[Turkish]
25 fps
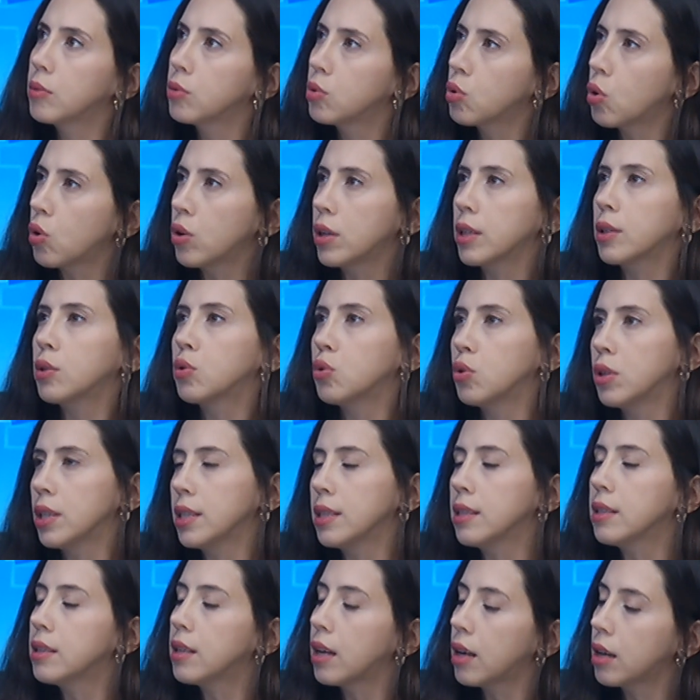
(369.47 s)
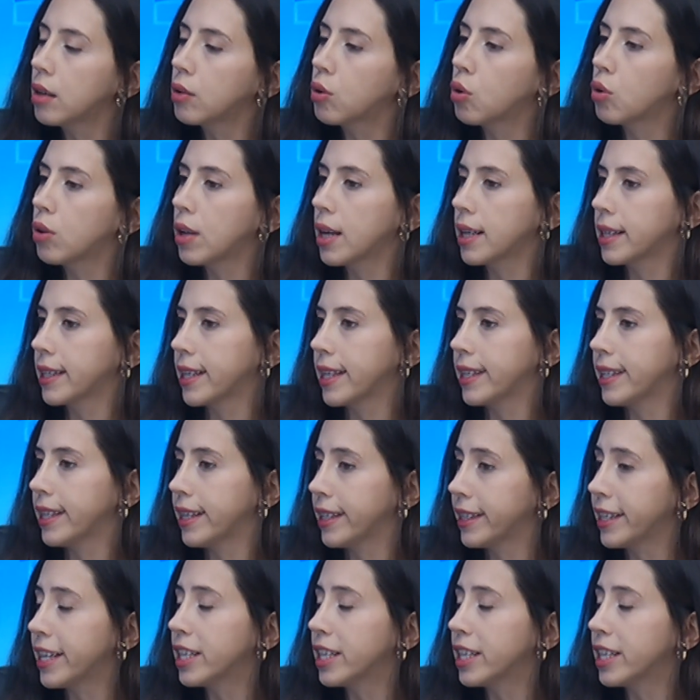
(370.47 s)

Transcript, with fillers: sonraki sürecin daha kolay e,